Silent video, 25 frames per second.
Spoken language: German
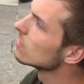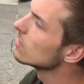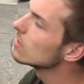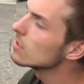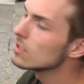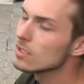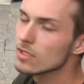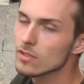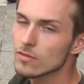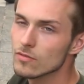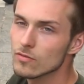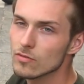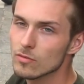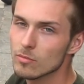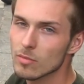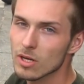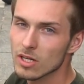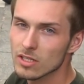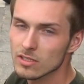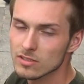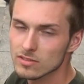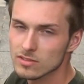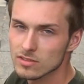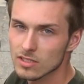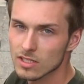nicht. Wir
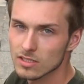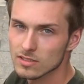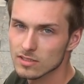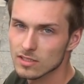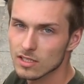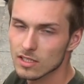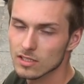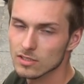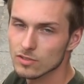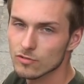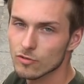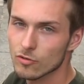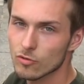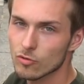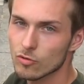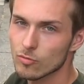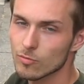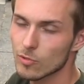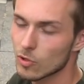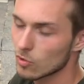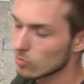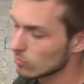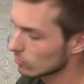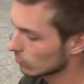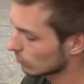machen es ganz klassisch von oben
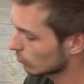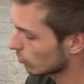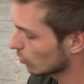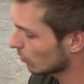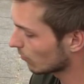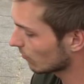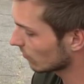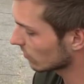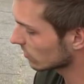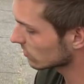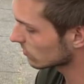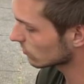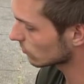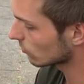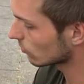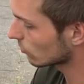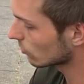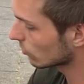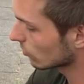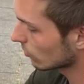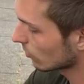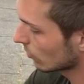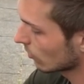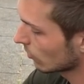nach unten, pumpen wir jetzt durch.